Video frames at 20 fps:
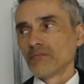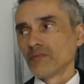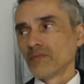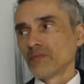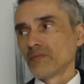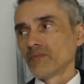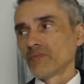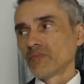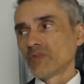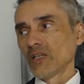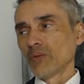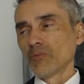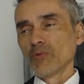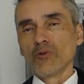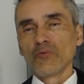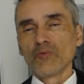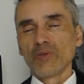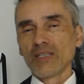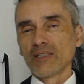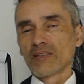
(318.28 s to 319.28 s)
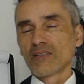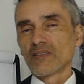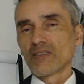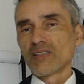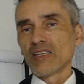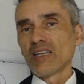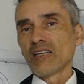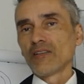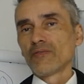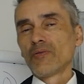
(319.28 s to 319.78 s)
Die haben irgendwie jetzt
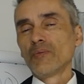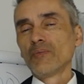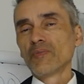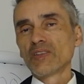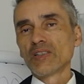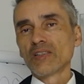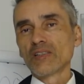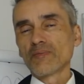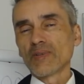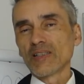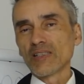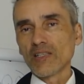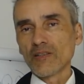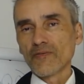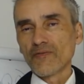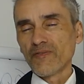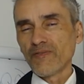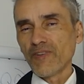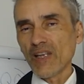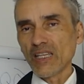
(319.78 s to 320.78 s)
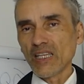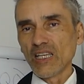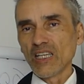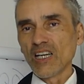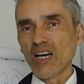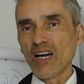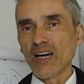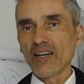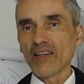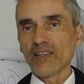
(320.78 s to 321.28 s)
10, 15, 20 fette
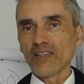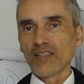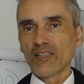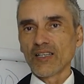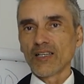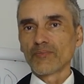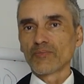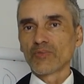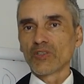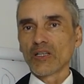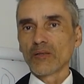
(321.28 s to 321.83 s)
Jahre gehabt,